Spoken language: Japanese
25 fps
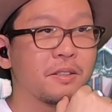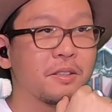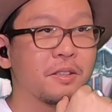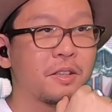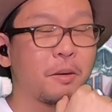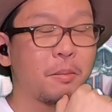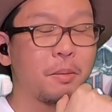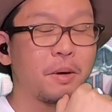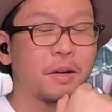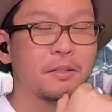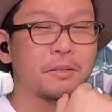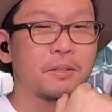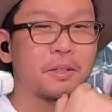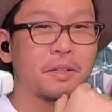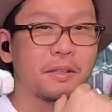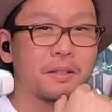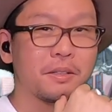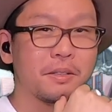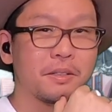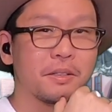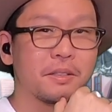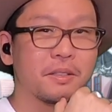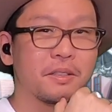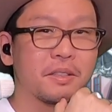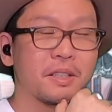やばくな
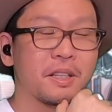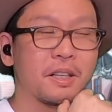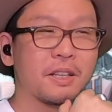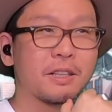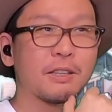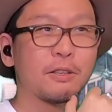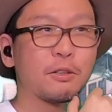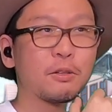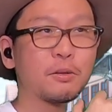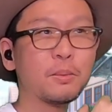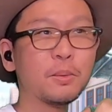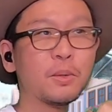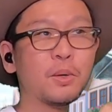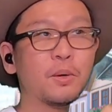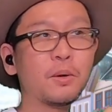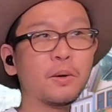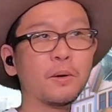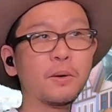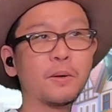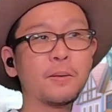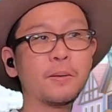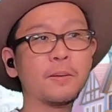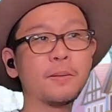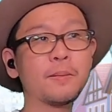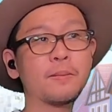い？あ、けど
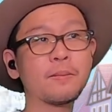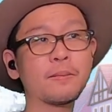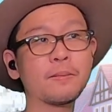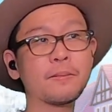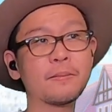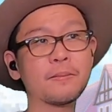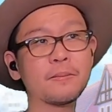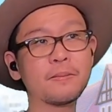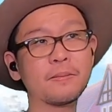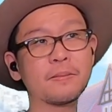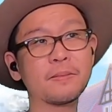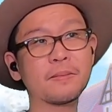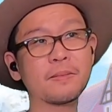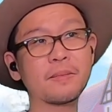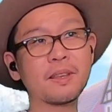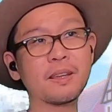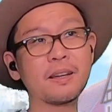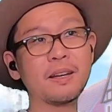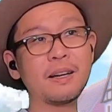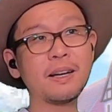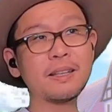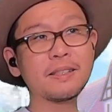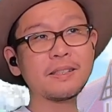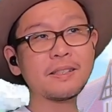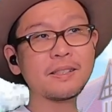もう
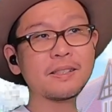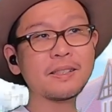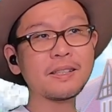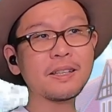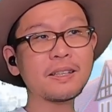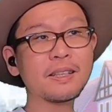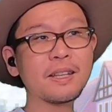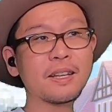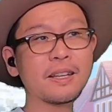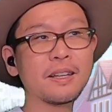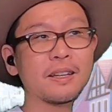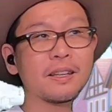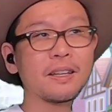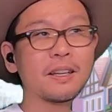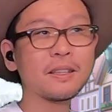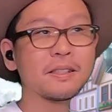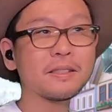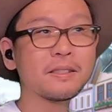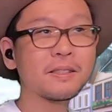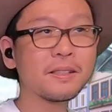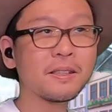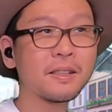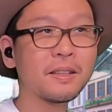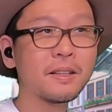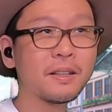あずさならやっ
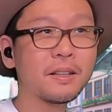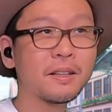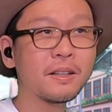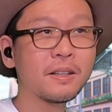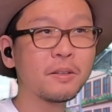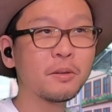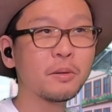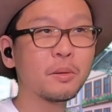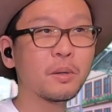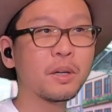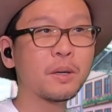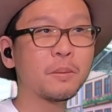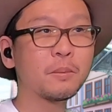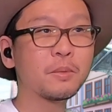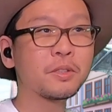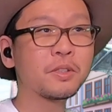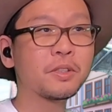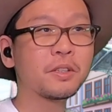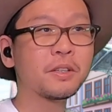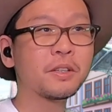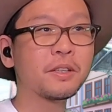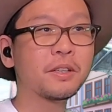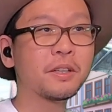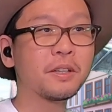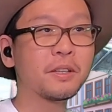つけられんのかも
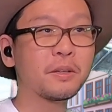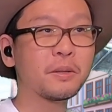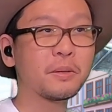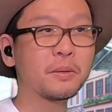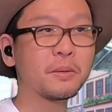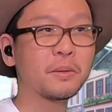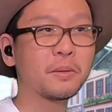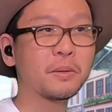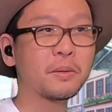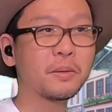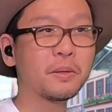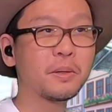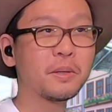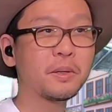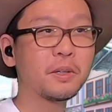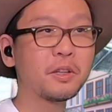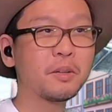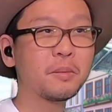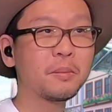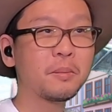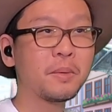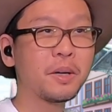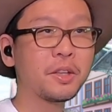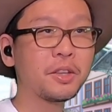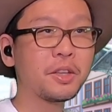しれないけど、
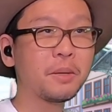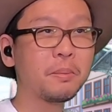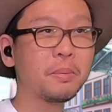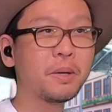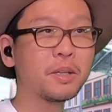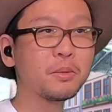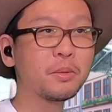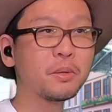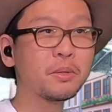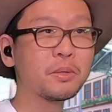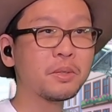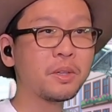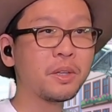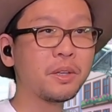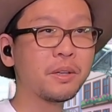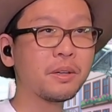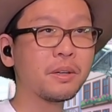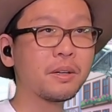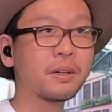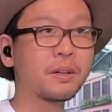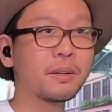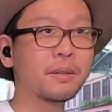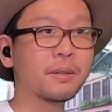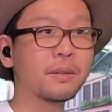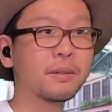またバトル展
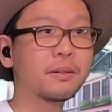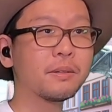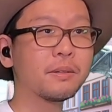開。